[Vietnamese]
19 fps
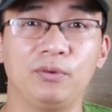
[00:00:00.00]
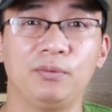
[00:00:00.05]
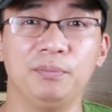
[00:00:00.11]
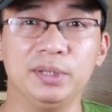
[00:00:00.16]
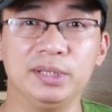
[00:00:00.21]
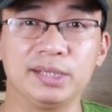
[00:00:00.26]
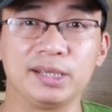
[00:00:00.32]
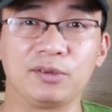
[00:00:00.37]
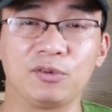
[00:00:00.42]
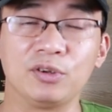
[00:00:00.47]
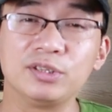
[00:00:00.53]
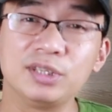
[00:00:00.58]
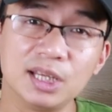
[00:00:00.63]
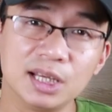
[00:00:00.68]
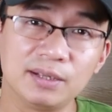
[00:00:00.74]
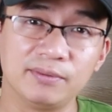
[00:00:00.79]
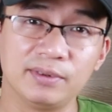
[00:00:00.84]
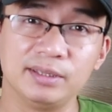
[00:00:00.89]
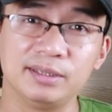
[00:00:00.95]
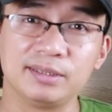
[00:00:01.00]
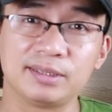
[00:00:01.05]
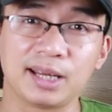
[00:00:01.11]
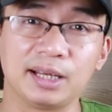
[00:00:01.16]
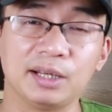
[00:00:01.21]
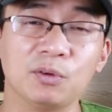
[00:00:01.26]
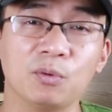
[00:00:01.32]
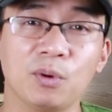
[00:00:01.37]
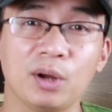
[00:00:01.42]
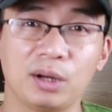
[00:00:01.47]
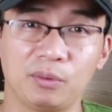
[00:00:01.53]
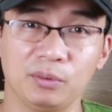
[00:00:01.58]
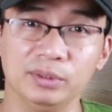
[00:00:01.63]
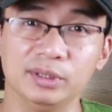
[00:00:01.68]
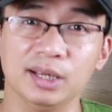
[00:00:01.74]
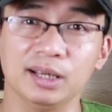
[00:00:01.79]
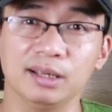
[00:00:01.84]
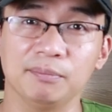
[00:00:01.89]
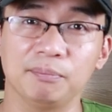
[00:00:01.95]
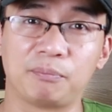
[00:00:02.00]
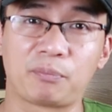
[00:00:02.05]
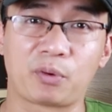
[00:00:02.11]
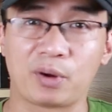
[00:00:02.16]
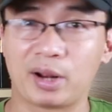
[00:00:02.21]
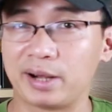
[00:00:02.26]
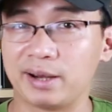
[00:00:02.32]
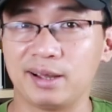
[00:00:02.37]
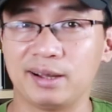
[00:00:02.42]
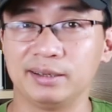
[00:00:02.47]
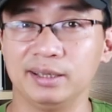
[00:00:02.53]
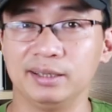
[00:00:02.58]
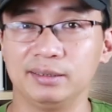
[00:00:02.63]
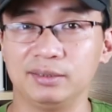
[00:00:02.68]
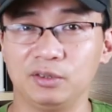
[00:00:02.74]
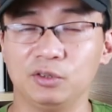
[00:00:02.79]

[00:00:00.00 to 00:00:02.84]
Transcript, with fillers: mình sẽ nói riêng về những chai nước hoa của nhà Prada này.